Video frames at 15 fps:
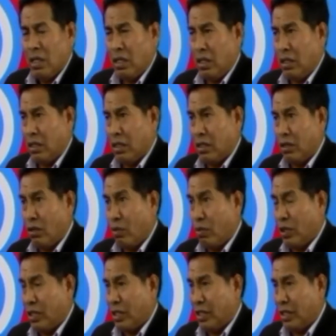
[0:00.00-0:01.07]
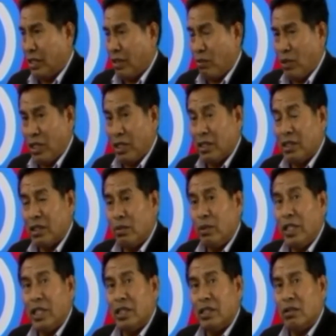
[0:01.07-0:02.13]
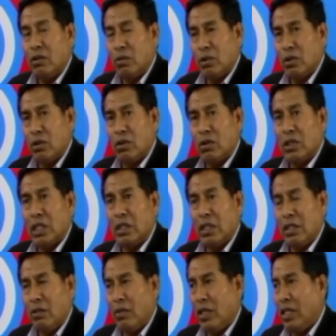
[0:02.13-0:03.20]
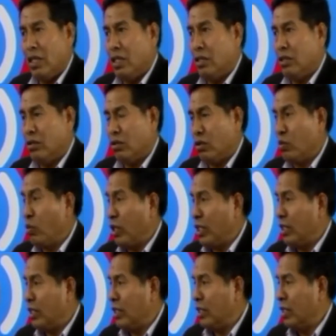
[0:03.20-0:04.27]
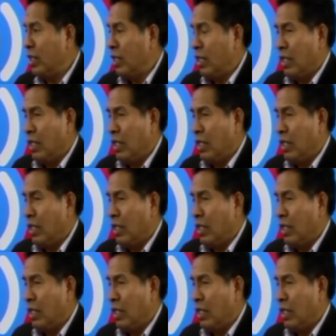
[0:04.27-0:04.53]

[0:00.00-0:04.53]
Y tercero, pues es también estas vías como son los andaribeles, los puentes,